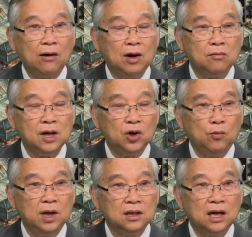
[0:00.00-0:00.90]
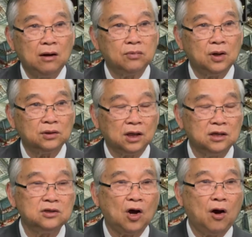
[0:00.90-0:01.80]
không kiêu binh không có
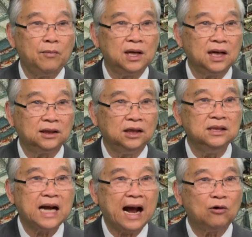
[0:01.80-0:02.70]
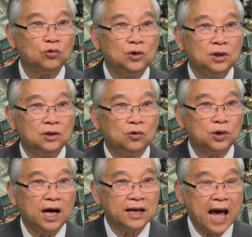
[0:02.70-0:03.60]
tự cho mình là đỉnh cao của
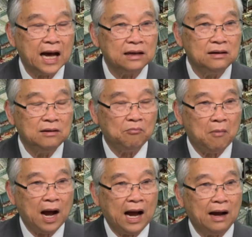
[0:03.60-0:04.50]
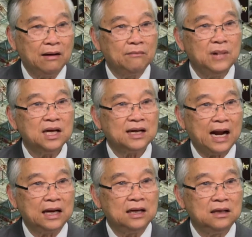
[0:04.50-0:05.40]
thời đại mà biết
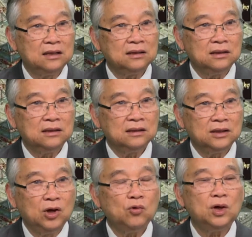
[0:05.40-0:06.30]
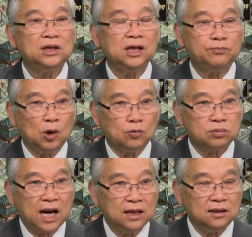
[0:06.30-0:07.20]
rằng nếu cứ tiếp
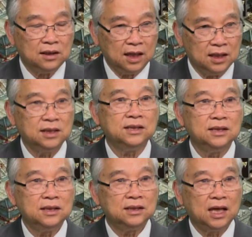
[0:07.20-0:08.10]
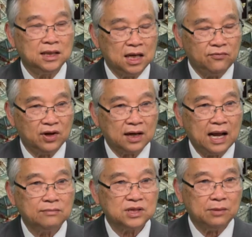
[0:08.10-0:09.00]
tục đánh thì nhân dân Việt
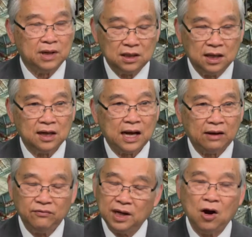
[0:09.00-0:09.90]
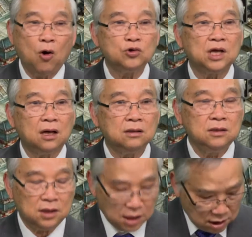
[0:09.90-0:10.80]
Nam sẽ bị thiệt hại bị khổ sở
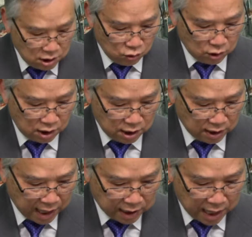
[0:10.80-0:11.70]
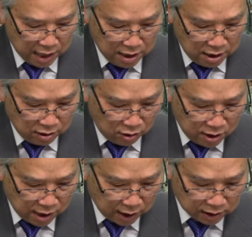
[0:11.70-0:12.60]
rất nhiều cho nên ngài đã
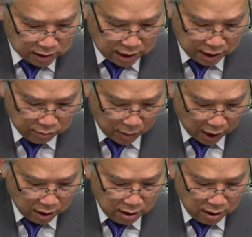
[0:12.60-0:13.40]
nói rằng khi mà